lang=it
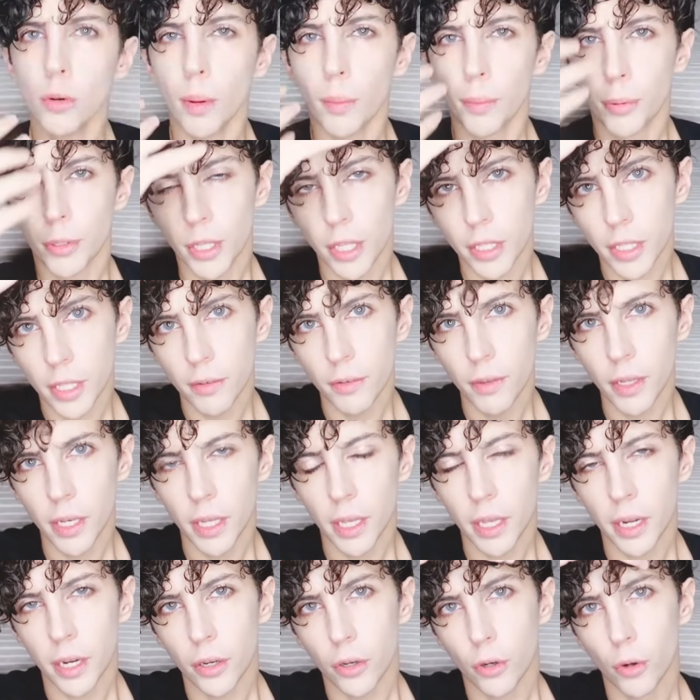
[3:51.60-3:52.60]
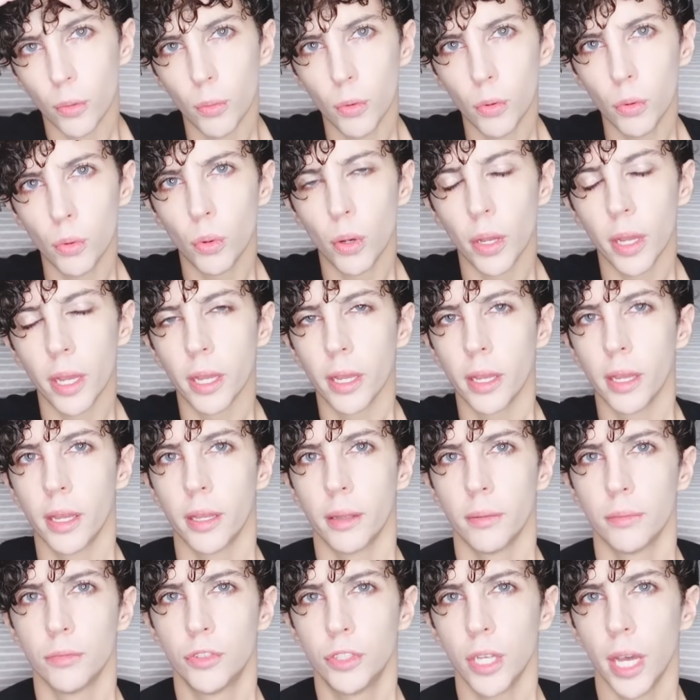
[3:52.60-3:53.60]
Come potete vedere comunque
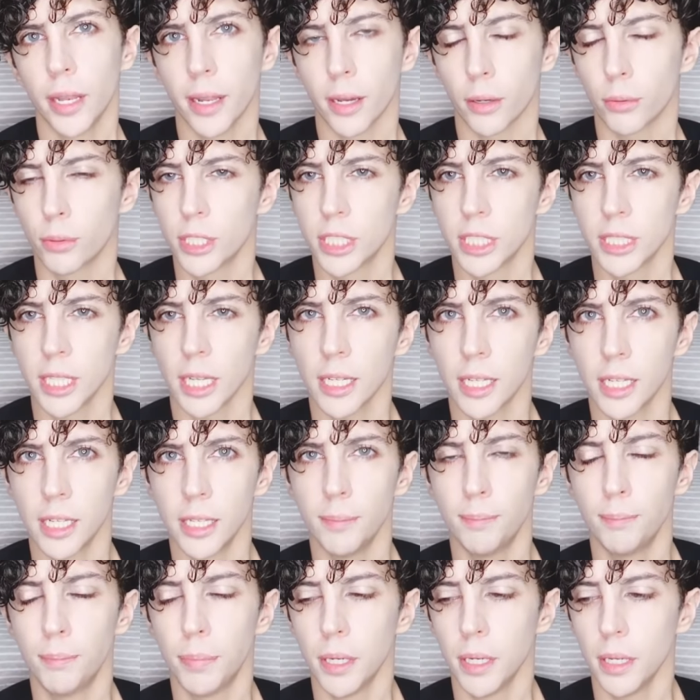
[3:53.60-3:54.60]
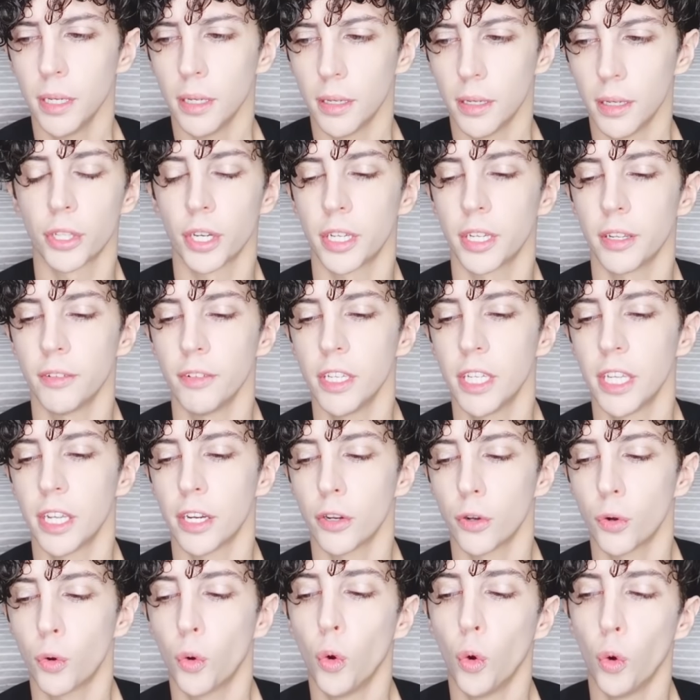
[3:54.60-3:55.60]
eh, già da questa clip potrete
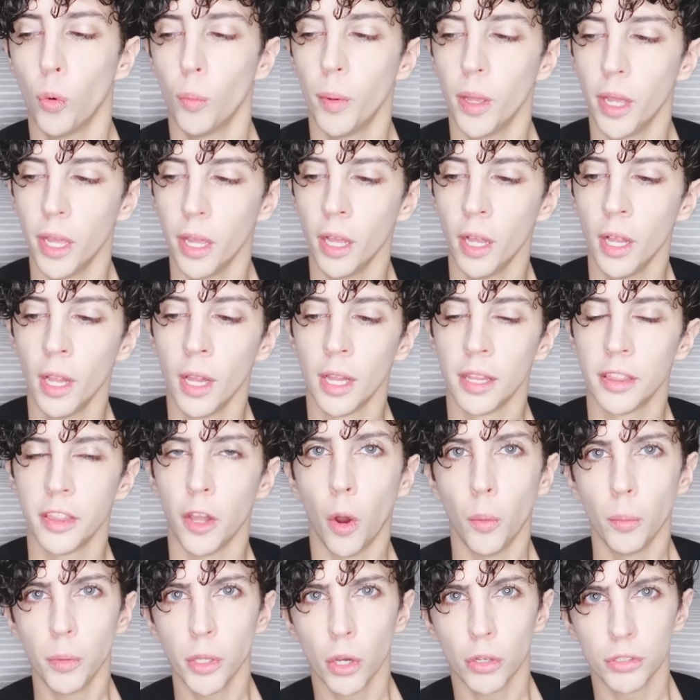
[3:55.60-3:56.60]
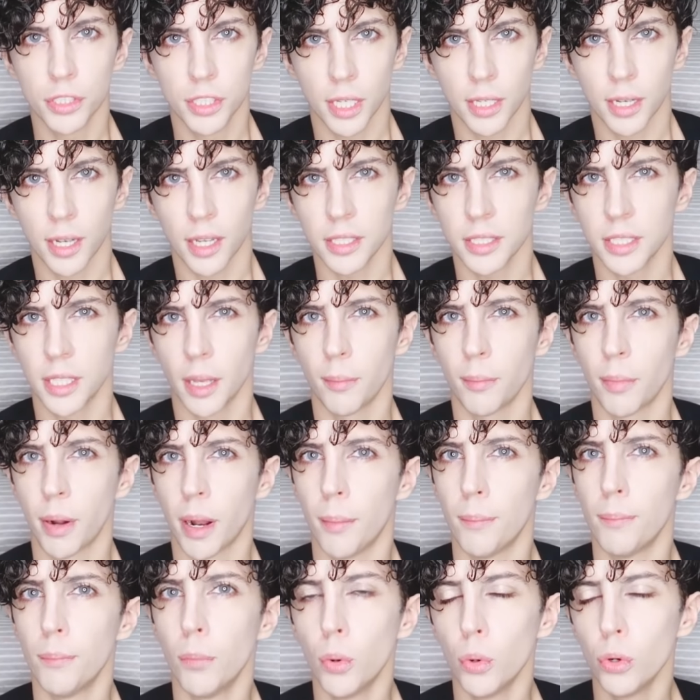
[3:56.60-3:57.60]
vedere come Naomi Osaka
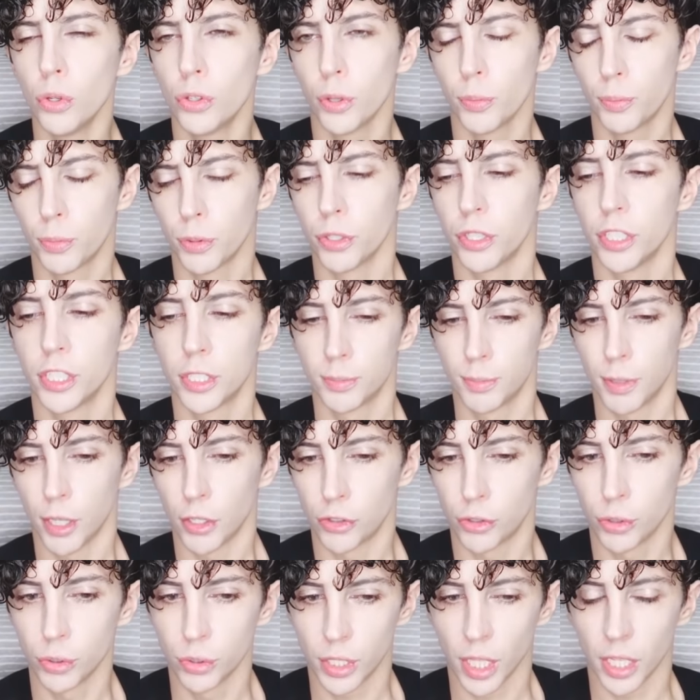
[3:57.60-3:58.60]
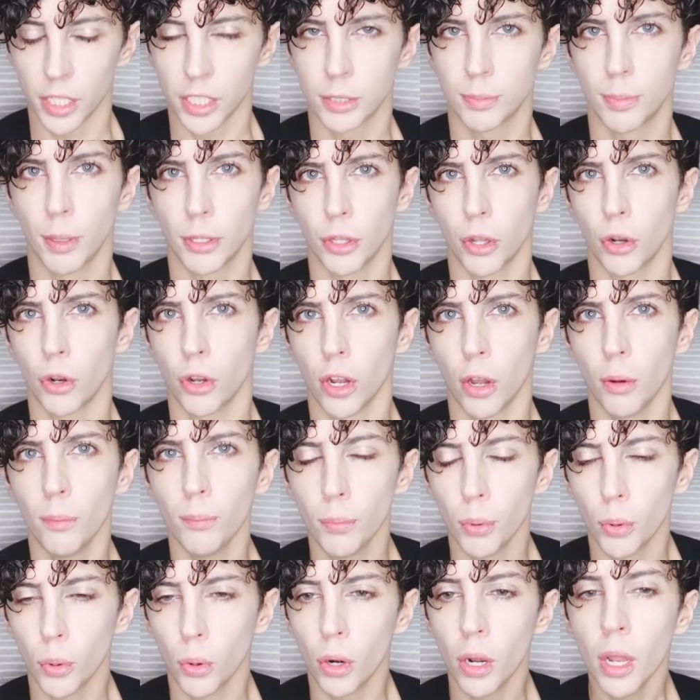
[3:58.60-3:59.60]
sembra molto più dispiaciuta rispetto a
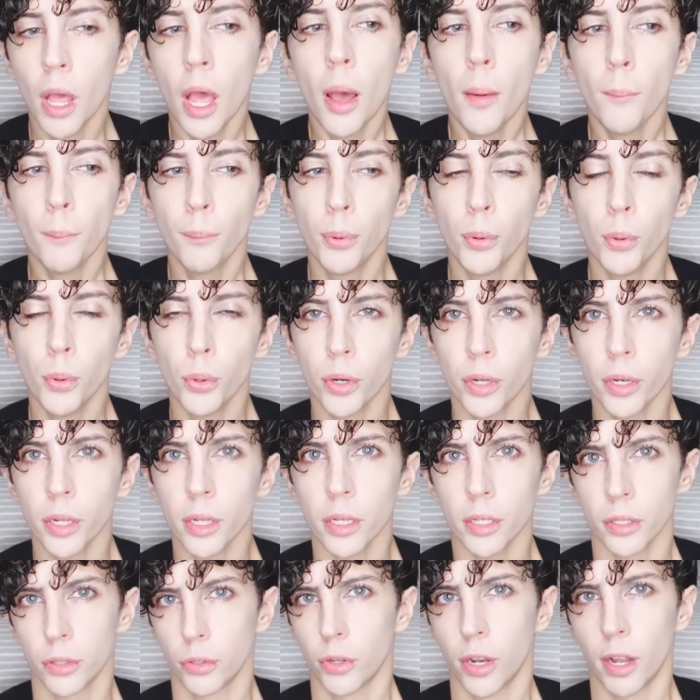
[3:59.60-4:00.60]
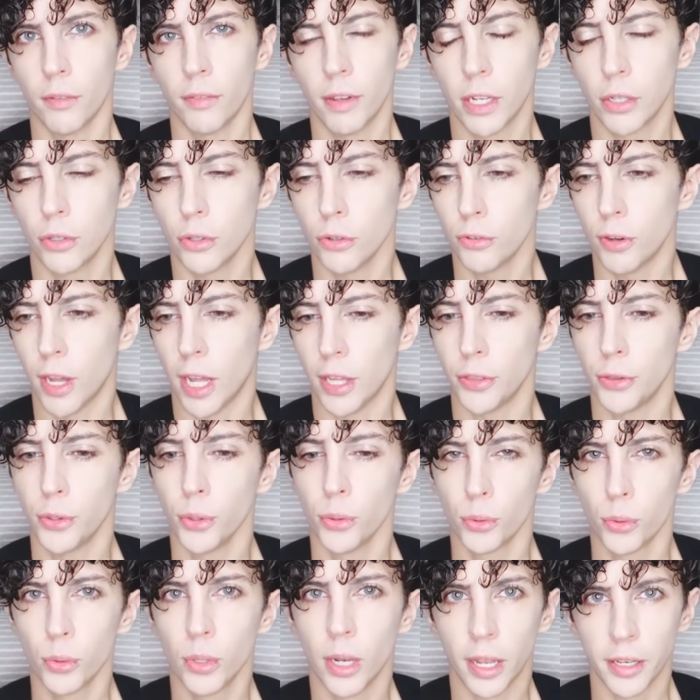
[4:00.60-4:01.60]
Logan Paul pur non avendo
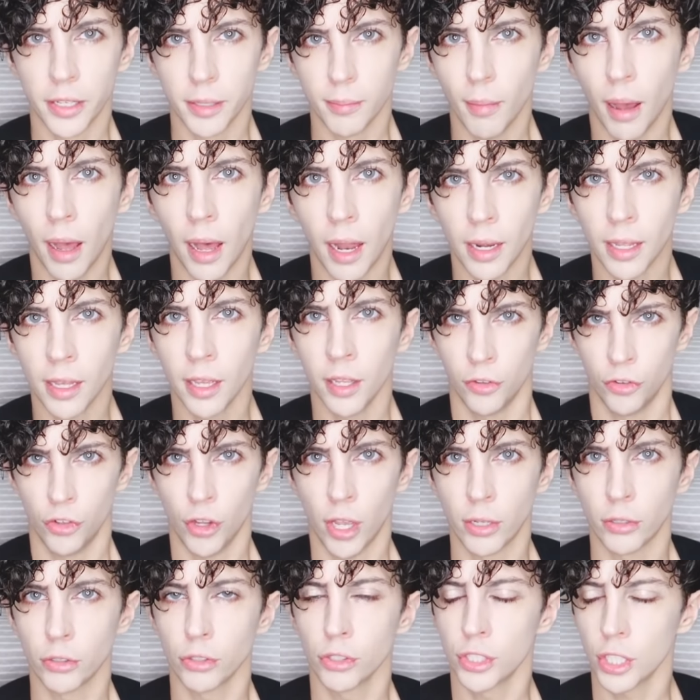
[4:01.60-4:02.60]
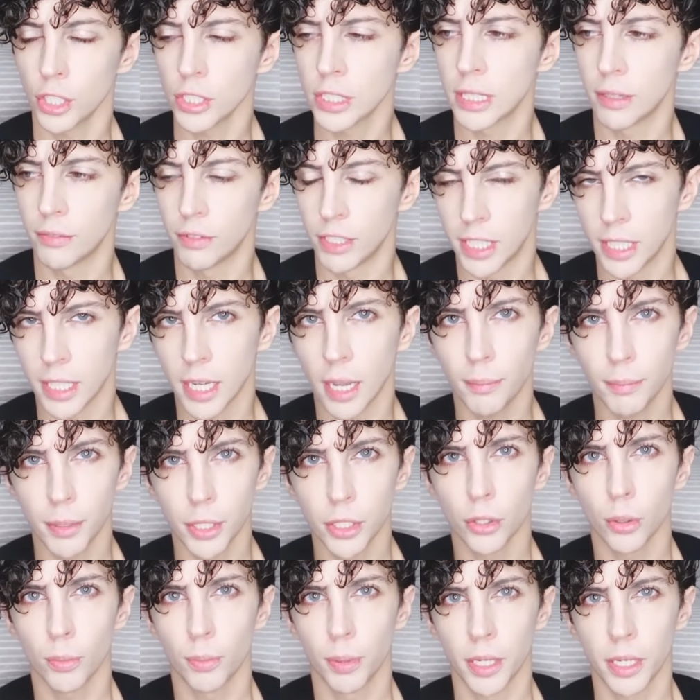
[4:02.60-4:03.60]
fatto nulla di male cioè non so se avete
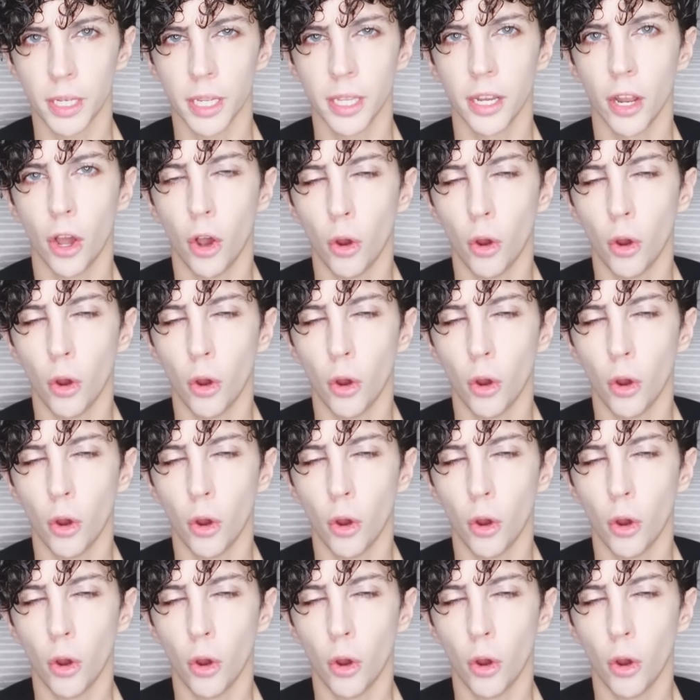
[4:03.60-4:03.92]
capito perché